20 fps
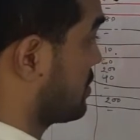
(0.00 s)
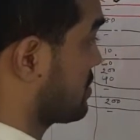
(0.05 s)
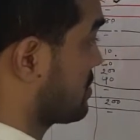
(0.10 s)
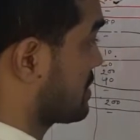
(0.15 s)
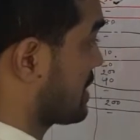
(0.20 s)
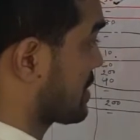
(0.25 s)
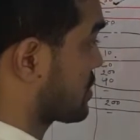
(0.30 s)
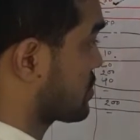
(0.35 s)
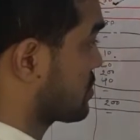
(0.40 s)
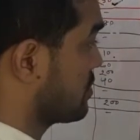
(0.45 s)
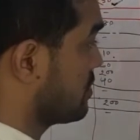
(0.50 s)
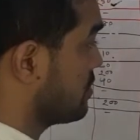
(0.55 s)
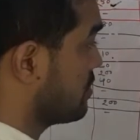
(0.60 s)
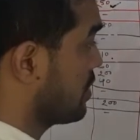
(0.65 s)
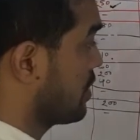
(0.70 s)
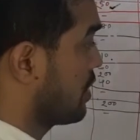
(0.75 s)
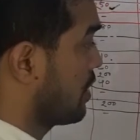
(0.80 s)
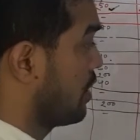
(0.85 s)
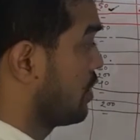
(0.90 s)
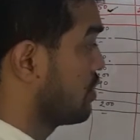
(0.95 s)
চারশো
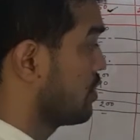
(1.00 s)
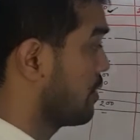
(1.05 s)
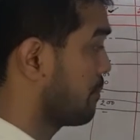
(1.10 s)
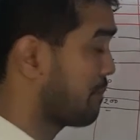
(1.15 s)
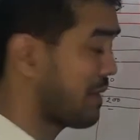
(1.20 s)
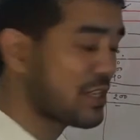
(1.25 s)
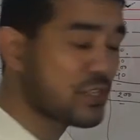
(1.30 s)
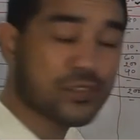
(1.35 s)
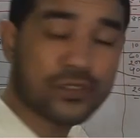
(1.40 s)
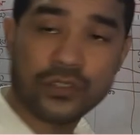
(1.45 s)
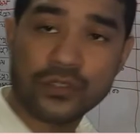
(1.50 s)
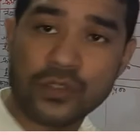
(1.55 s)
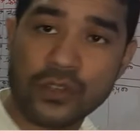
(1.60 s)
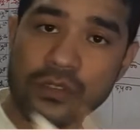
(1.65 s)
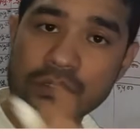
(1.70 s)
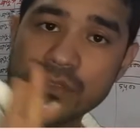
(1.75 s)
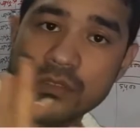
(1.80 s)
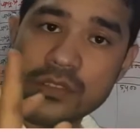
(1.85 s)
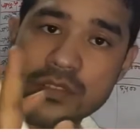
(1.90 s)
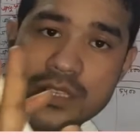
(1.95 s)
পাঁচশো টন
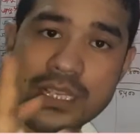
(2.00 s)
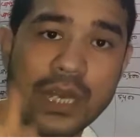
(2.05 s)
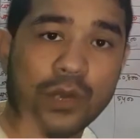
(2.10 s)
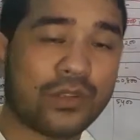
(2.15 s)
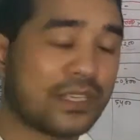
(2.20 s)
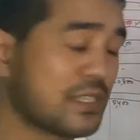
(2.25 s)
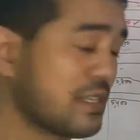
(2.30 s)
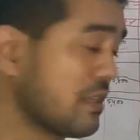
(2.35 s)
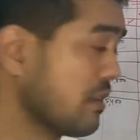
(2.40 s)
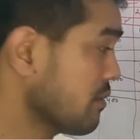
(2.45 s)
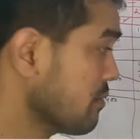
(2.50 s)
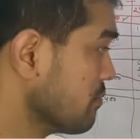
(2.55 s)
চাউল আছে